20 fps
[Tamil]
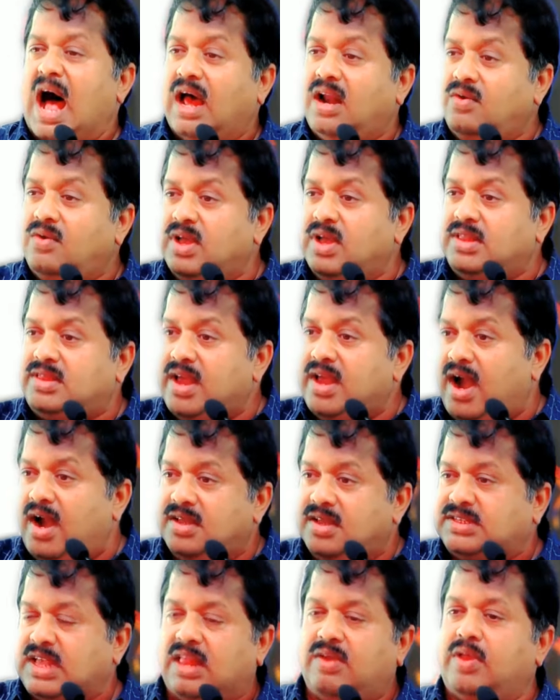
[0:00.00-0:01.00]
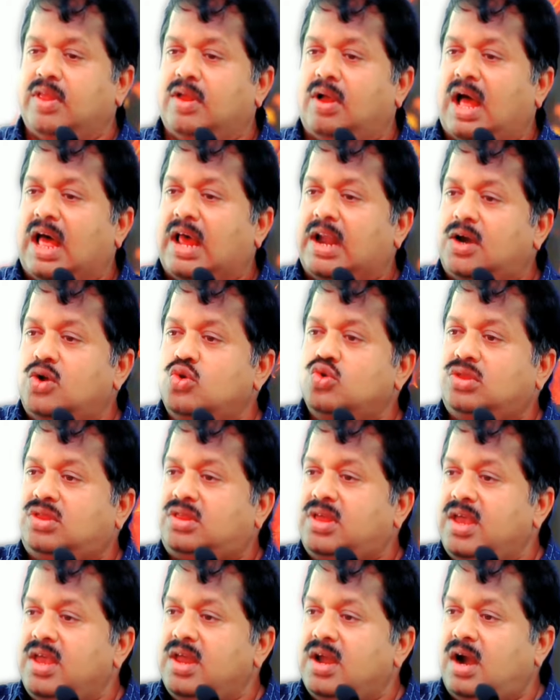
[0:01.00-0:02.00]
அறுபத்தி ஏழு சதவீதம்
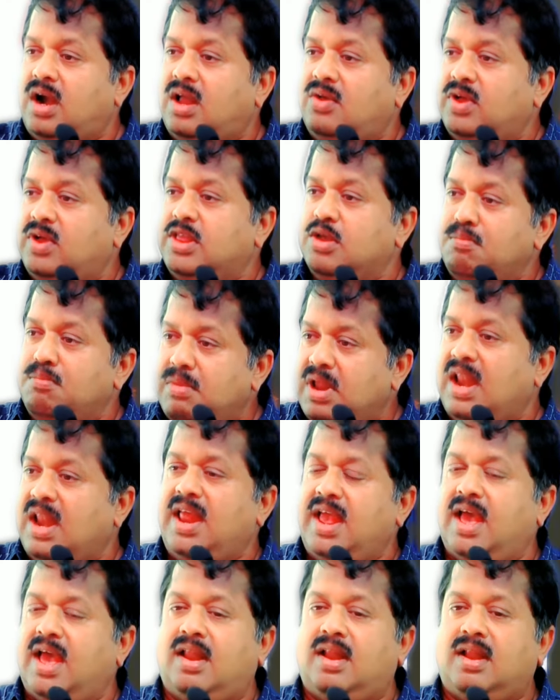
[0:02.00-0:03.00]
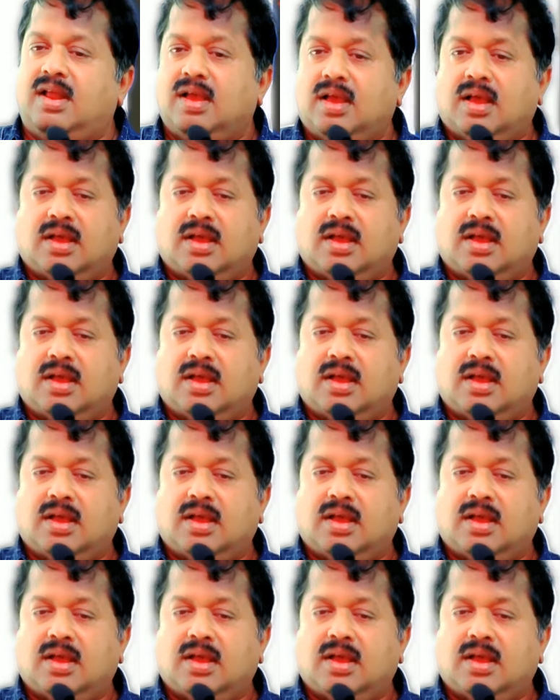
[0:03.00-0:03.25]
அறுநூத்தி எழுபது மில்லியன்